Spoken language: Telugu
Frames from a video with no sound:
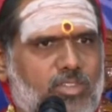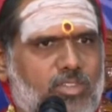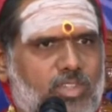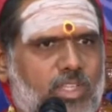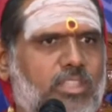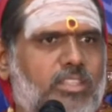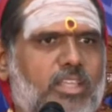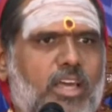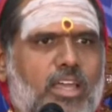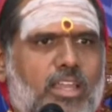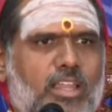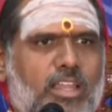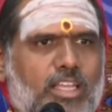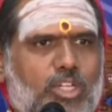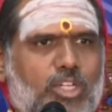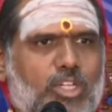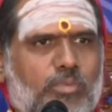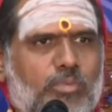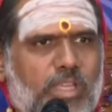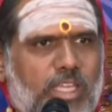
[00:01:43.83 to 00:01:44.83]

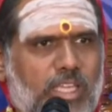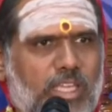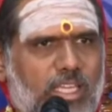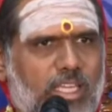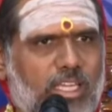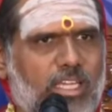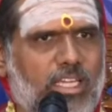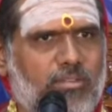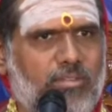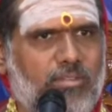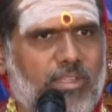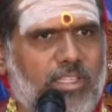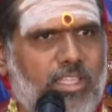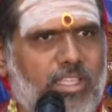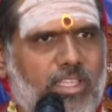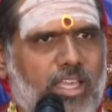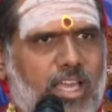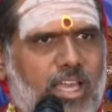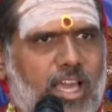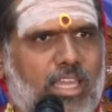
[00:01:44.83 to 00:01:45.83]
సంతానలక్ష్మి
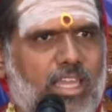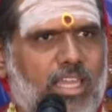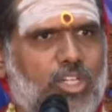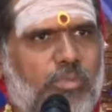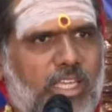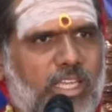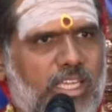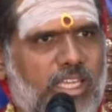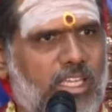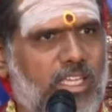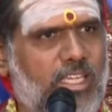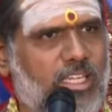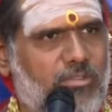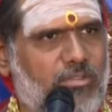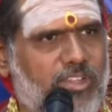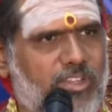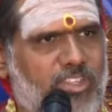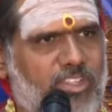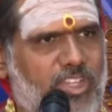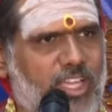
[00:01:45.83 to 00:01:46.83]
విద్యాలక్ష్మి
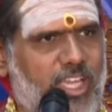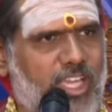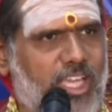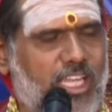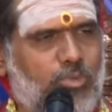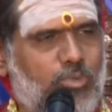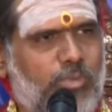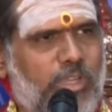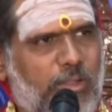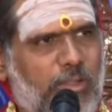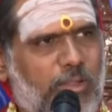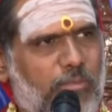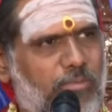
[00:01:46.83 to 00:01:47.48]
విజయలక్ష్మి